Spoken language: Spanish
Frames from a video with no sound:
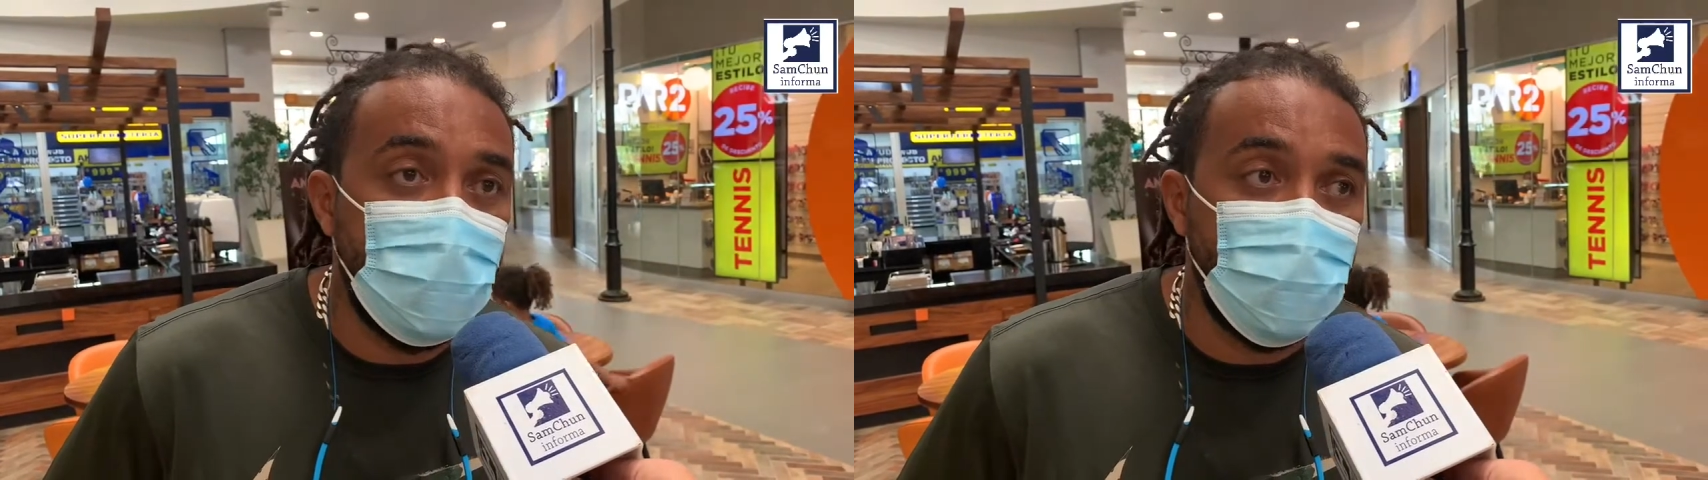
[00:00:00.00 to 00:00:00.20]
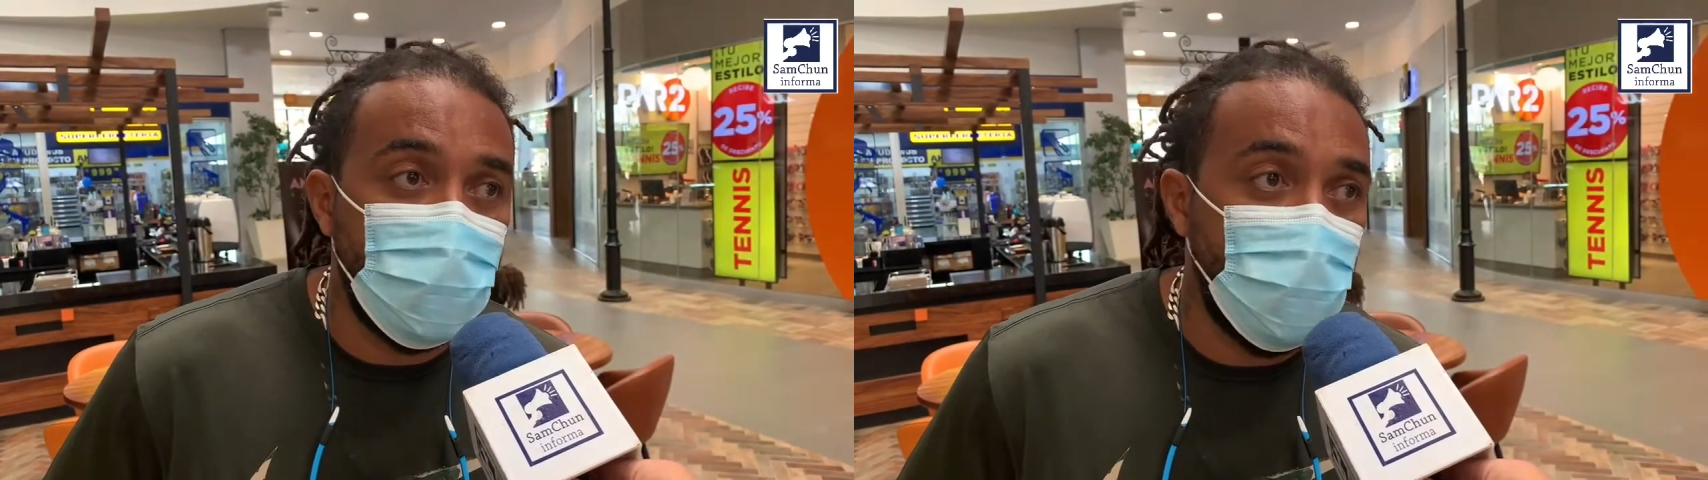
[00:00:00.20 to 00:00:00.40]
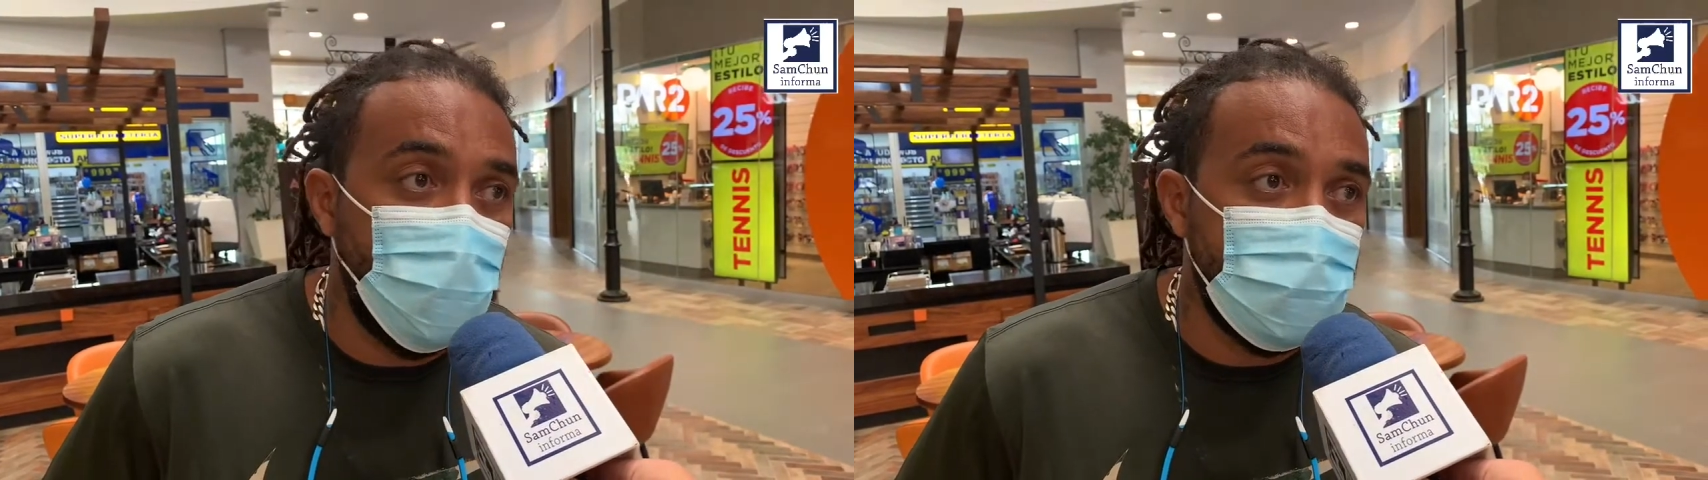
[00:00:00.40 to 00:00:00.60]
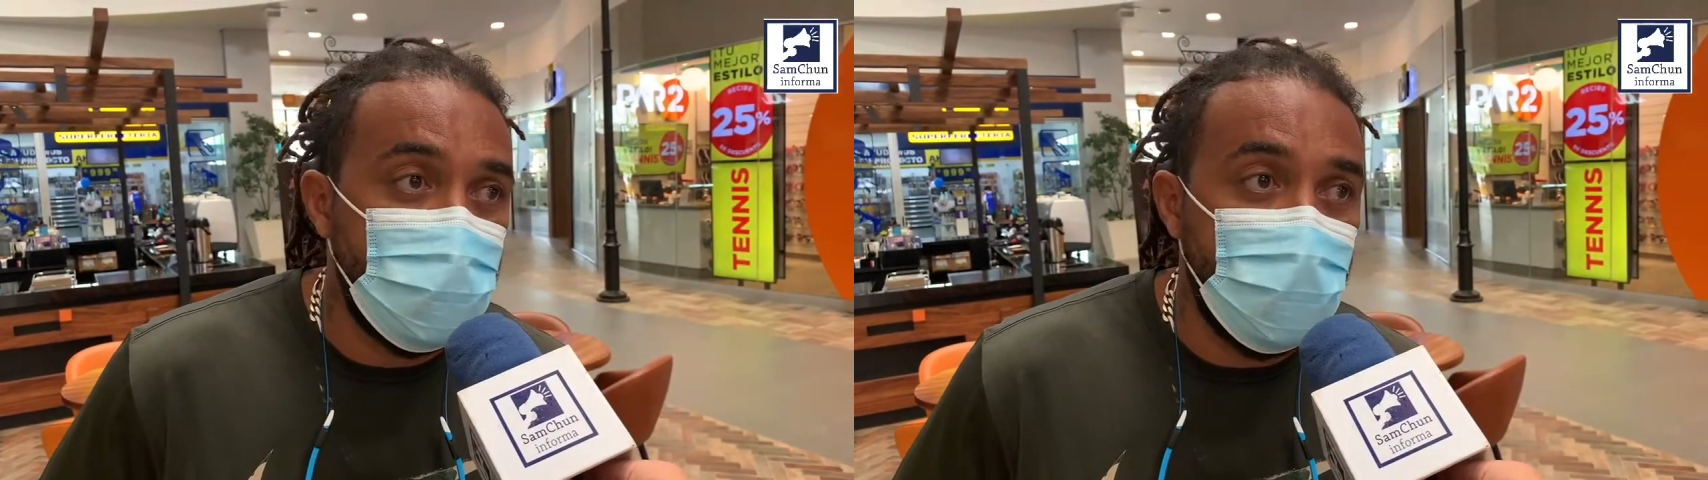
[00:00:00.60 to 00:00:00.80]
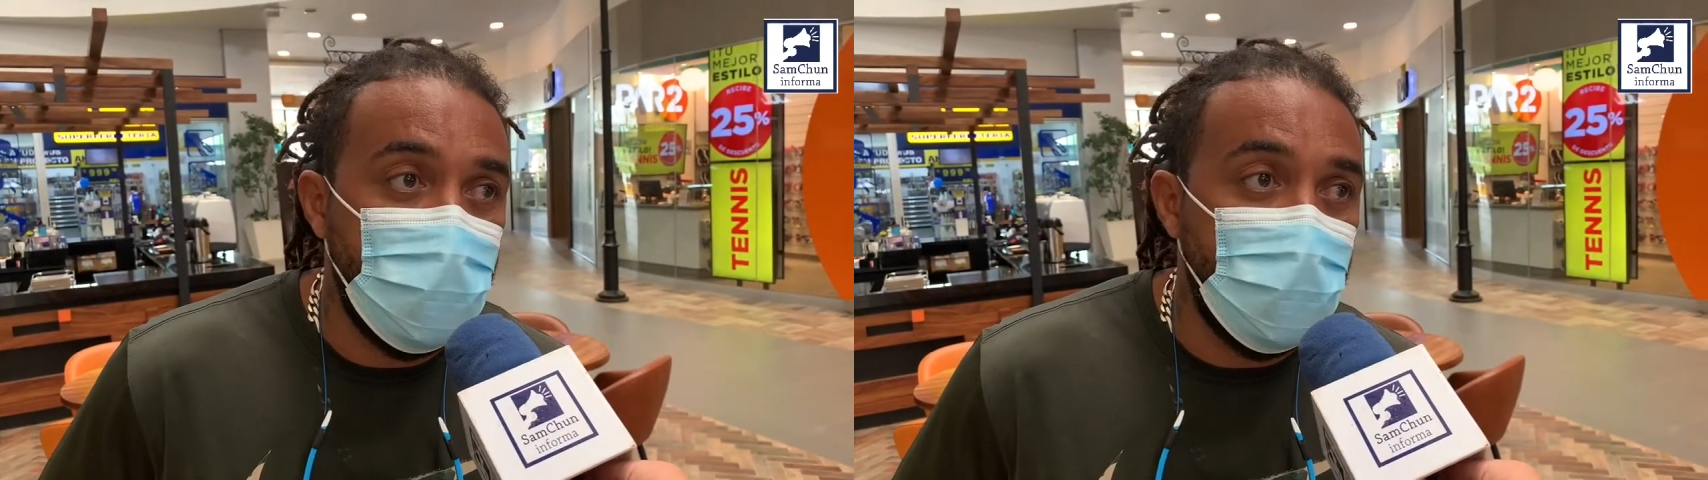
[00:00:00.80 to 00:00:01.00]
Unidos para
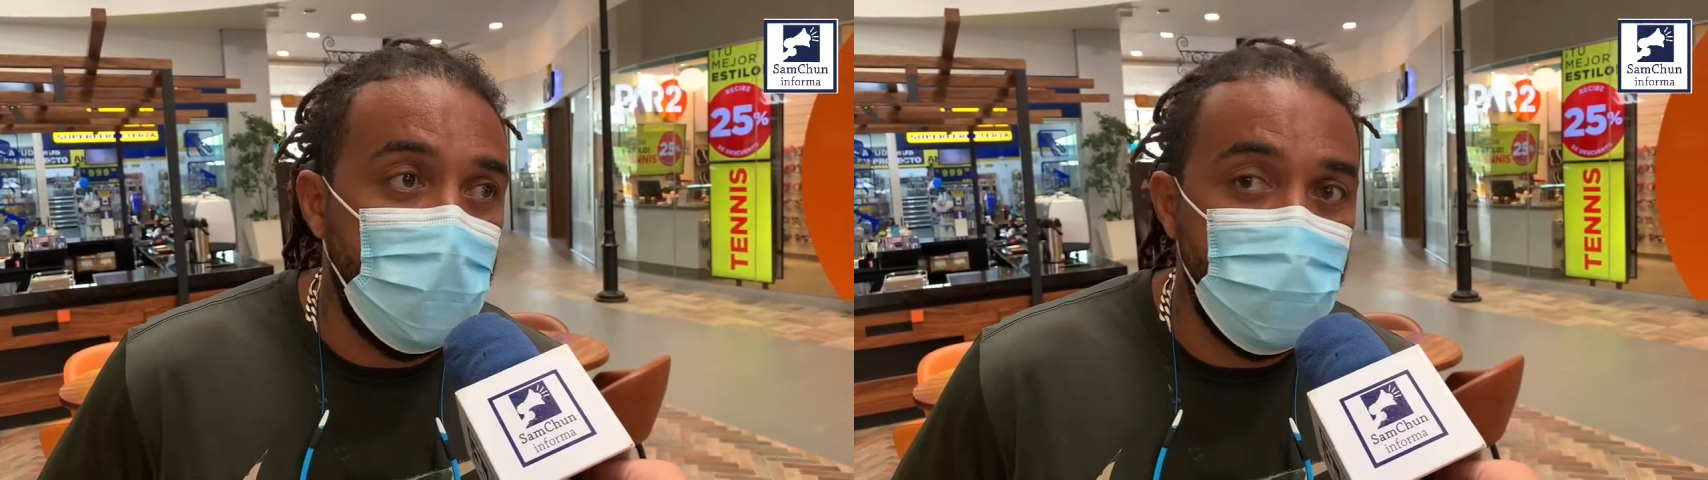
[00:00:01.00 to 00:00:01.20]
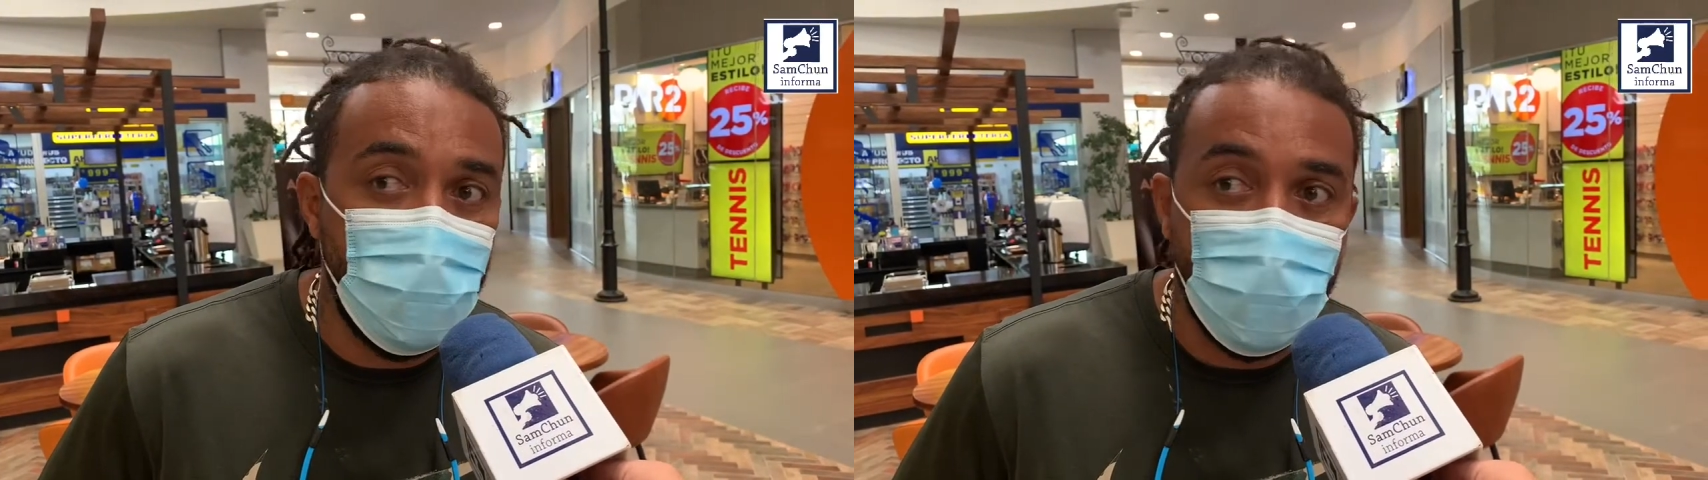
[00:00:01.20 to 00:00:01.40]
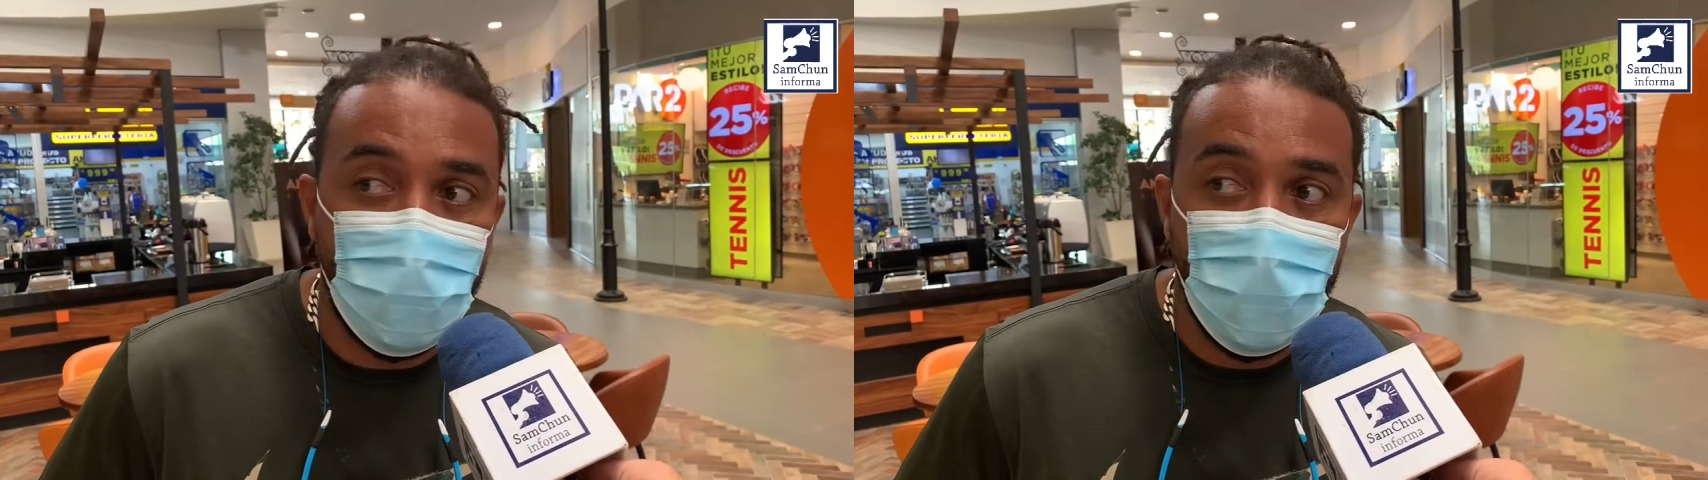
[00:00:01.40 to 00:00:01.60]
cerrar el año con,